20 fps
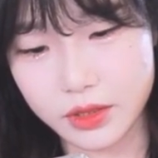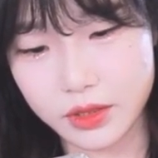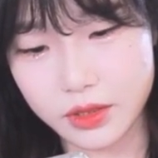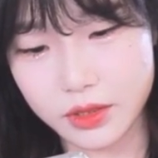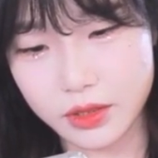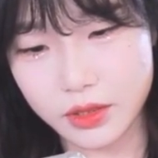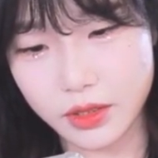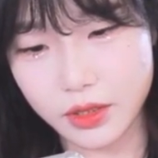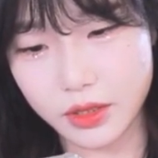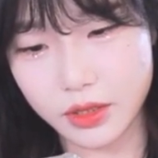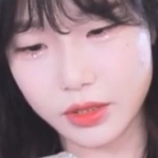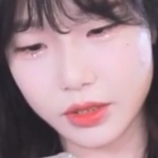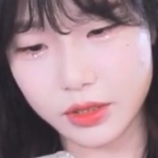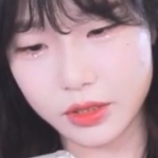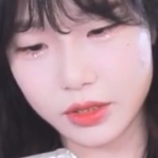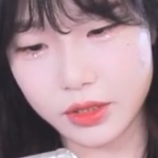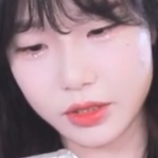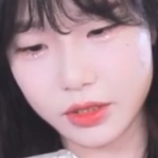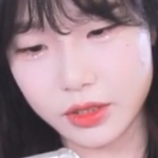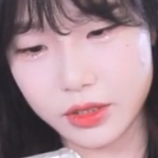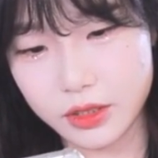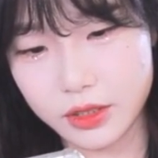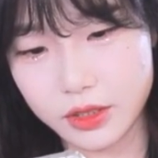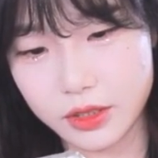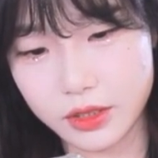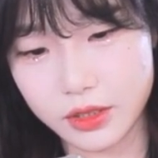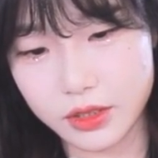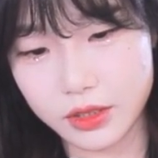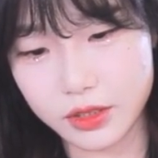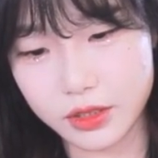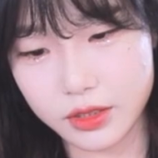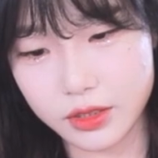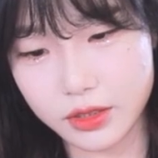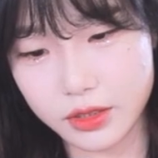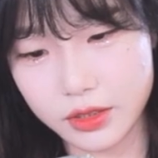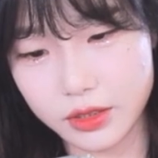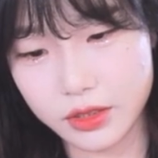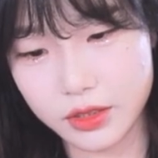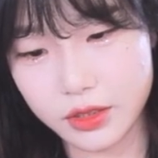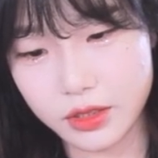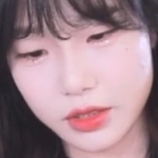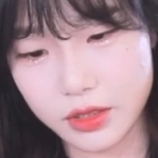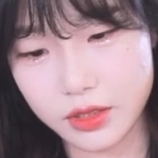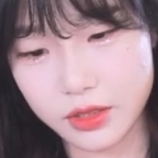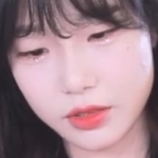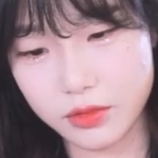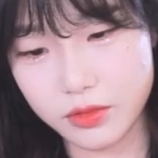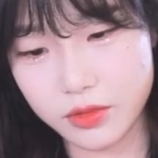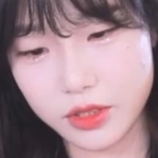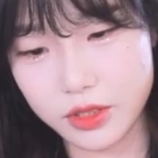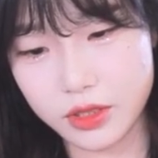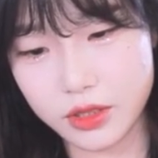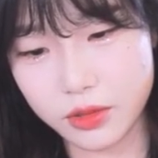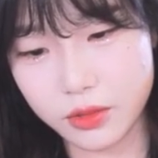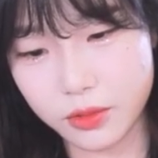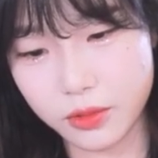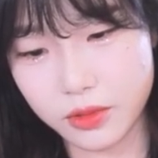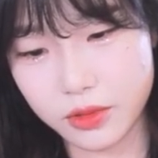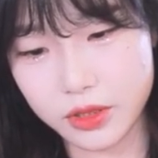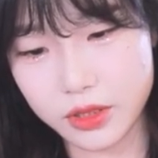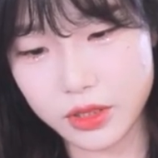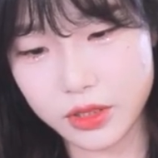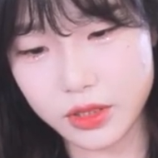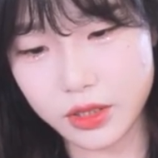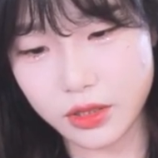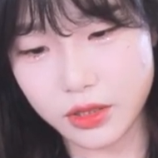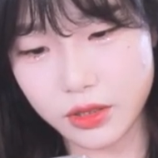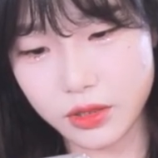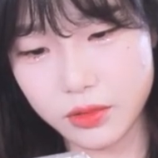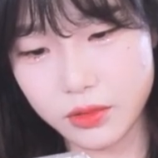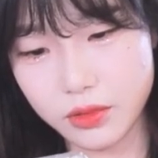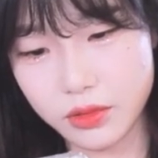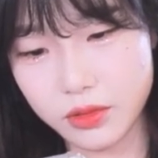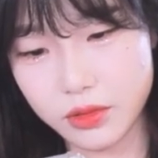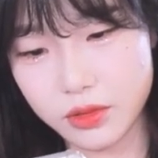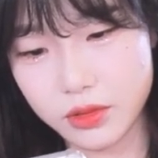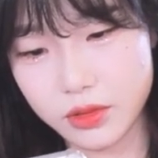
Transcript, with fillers: 내일 그 위치 공지 제대로